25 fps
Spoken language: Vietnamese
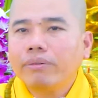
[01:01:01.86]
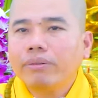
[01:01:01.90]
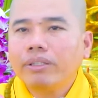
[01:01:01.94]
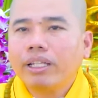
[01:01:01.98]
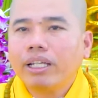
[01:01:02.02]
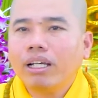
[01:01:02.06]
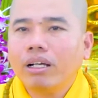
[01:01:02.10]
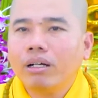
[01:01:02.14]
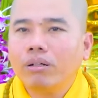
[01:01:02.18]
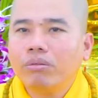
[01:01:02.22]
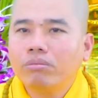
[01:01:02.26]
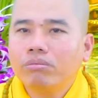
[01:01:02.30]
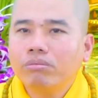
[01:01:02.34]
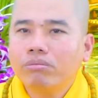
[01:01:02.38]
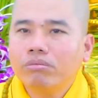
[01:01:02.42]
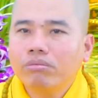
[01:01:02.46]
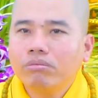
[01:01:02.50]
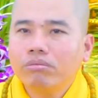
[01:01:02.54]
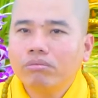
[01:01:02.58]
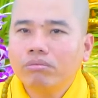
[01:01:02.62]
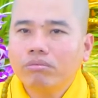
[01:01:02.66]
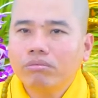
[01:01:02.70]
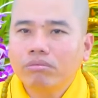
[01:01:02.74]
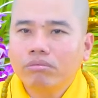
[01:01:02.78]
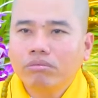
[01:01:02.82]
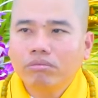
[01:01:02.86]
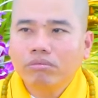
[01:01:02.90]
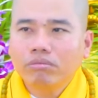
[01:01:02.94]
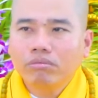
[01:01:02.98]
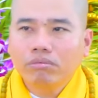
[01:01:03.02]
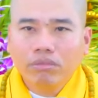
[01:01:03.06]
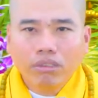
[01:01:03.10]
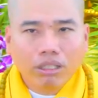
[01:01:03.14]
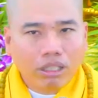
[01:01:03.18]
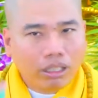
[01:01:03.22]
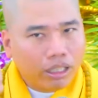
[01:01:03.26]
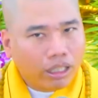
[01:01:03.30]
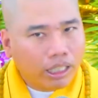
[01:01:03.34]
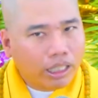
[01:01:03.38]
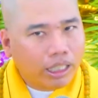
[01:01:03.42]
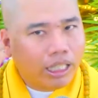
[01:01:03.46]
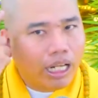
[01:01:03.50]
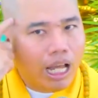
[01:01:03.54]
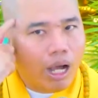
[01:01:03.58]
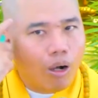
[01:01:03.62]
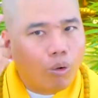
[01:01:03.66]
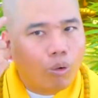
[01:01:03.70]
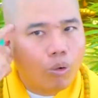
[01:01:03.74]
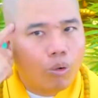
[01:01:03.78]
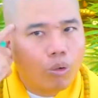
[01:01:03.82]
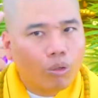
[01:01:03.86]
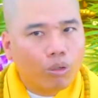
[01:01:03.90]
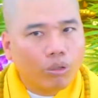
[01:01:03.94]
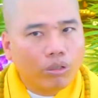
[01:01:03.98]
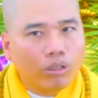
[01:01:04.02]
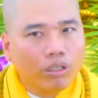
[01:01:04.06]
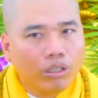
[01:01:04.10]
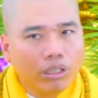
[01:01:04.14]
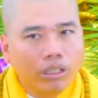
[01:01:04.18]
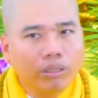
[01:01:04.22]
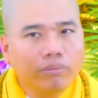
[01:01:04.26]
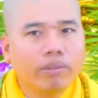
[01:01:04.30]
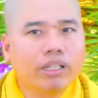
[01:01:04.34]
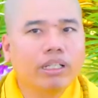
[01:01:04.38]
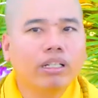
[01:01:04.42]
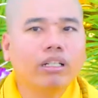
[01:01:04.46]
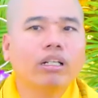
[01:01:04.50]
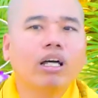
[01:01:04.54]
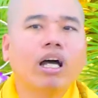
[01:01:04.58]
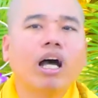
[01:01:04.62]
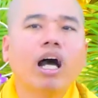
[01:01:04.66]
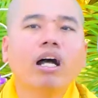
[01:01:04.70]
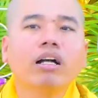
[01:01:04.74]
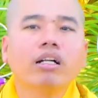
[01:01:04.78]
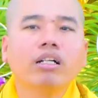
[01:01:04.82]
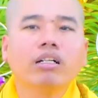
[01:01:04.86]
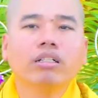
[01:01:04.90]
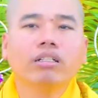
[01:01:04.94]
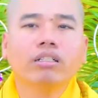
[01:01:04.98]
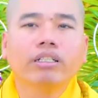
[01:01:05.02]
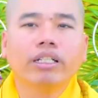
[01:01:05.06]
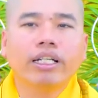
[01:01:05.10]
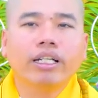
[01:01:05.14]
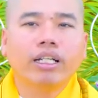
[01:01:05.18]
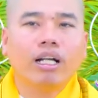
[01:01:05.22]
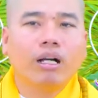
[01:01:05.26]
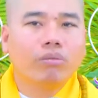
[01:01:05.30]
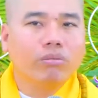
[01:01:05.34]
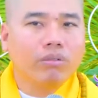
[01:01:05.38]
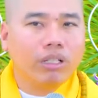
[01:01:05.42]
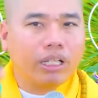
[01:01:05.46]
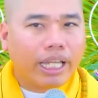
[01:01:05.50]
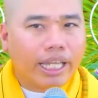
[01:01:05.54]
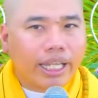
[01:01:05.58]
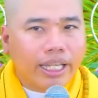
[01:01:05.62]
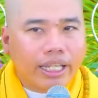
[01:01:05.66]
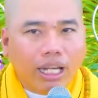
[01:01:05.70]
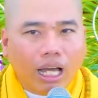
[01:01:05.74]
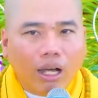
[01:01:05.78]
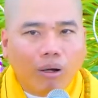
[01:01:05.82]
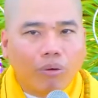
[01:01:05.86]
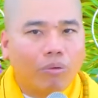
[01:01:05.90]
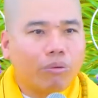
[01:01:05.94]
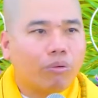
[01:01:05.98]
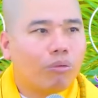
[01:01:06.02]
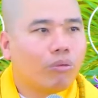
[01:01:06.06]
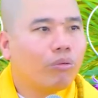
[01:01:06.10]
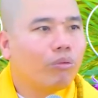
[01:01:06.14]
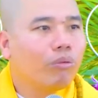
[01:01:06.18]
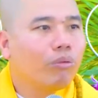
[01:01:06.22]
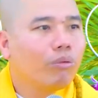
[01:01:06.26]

liền, có thấy không? Cái đầu con người mình hơn người hay không là ngay cái đầu.